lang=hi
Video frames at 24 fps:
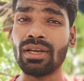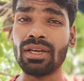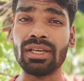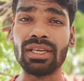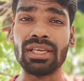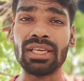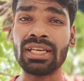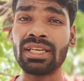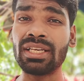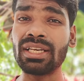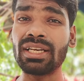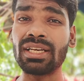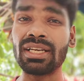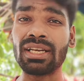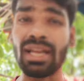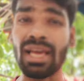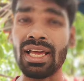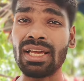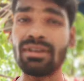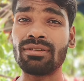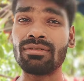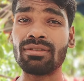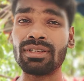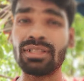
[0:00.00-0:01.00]
एक एक
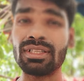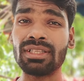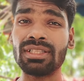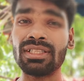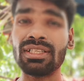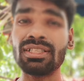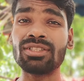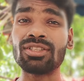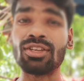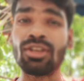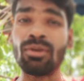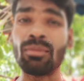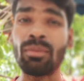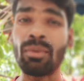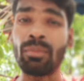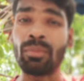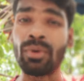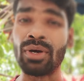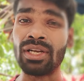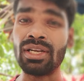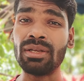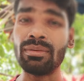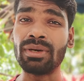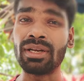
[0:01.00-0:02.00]
लाइक कर दीजिए चैनल को
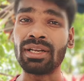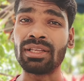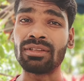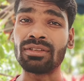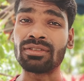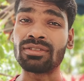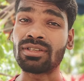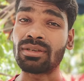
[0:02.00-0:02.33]
पहली बार आए तो